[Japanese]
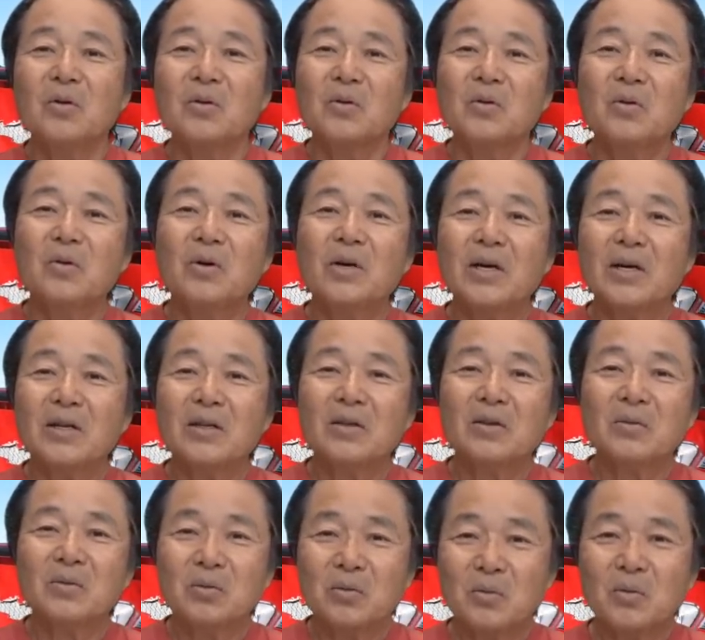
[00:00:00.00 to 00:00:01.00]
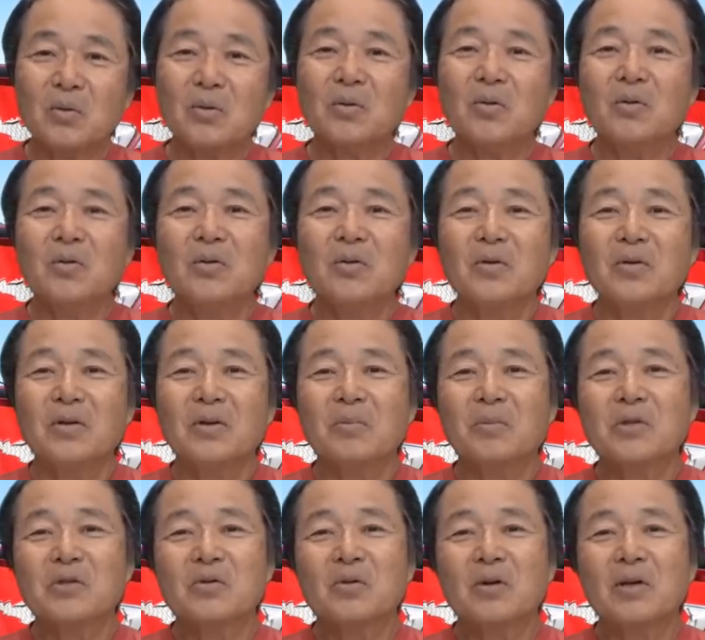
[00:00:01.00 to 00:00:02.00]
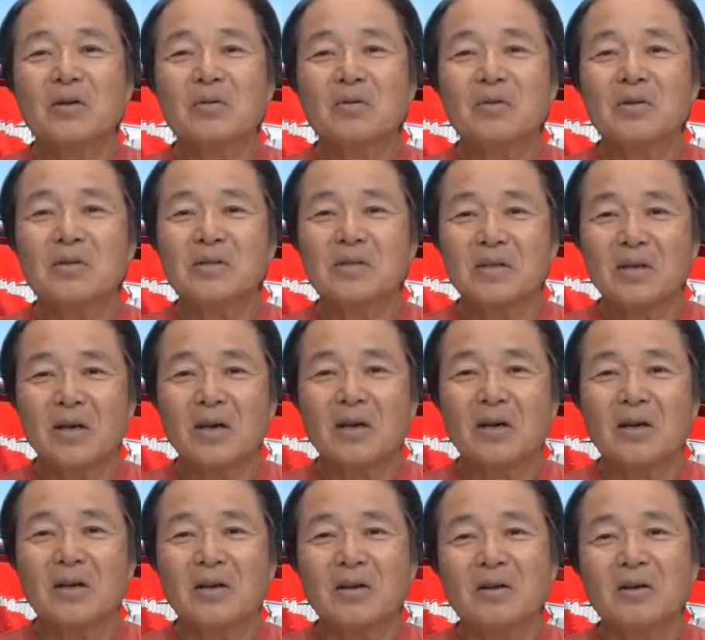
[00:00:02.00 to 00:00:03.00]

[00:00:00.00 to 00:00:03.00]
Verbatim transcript: 加えていくと、やっぱストライク率が